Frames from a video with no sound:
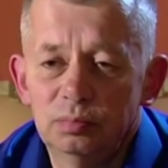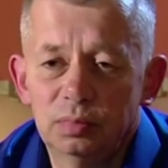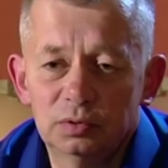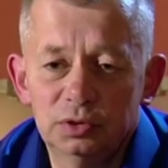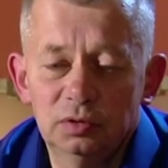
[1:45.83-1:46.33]

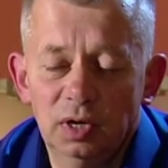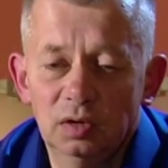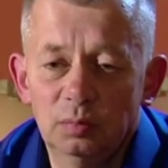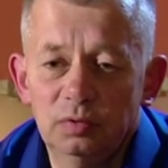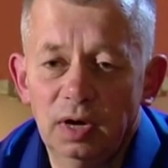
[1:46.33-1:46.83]
prosiła
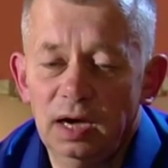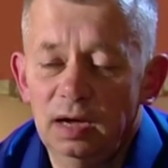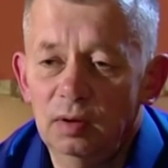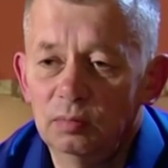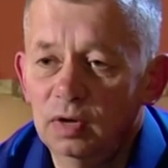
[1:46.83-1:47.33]
go,
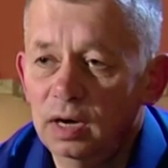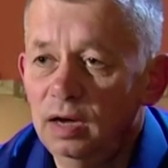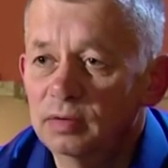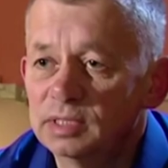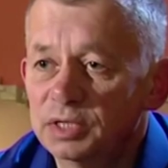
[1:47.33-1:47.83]
płakała,
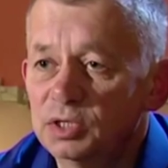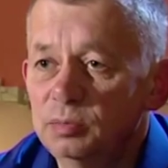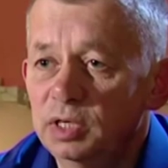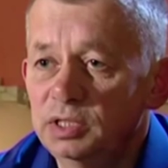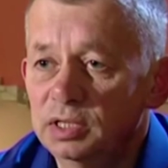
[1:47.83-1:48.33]
błagała,
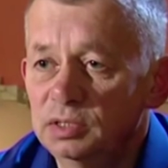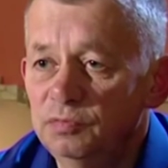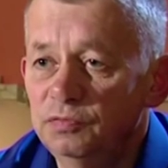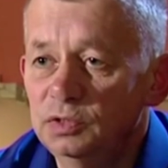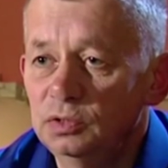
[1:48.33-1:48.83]
zatrzymaj się, ja
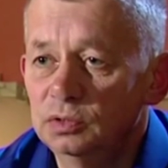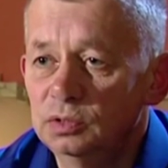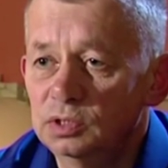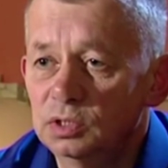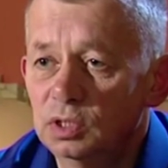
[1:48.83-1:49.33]
chcę
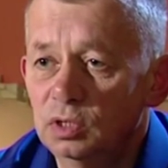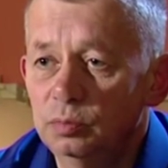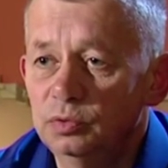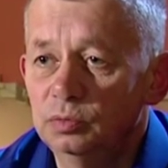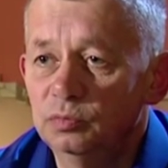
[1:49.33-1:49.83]
wysiąść, co ty
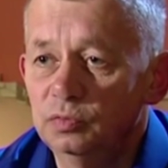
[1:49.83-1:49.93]
robisz?